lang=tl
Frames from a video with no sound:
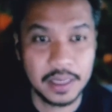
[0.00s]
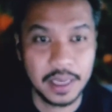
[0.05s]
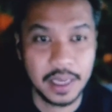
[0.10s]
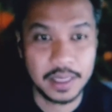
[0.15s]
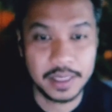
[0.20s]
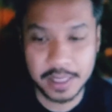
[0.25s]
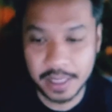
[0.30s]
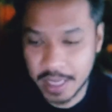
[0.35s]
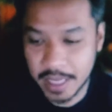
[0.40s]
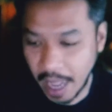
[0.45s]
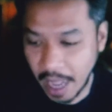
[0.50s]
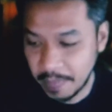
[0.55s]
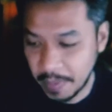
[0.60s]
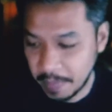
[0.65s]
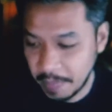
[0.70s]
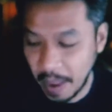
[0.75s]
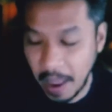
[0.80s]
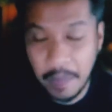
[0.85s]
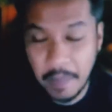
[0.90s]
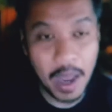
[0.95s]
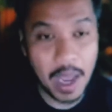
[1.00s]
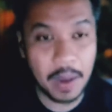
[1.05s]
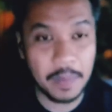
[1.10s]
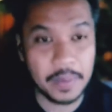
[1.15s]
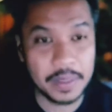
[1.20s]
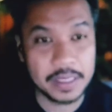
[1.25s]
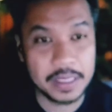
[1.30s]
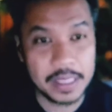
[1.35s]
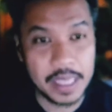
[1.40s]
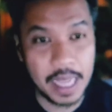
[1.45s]
Sinabi pa mga
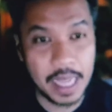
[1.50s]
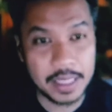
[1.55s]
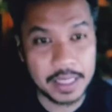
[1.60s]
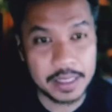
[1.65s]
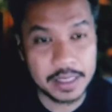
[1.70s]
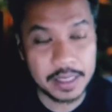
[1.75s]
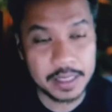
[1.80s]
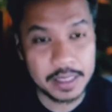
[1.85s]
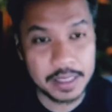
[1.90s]
kabatas natin sa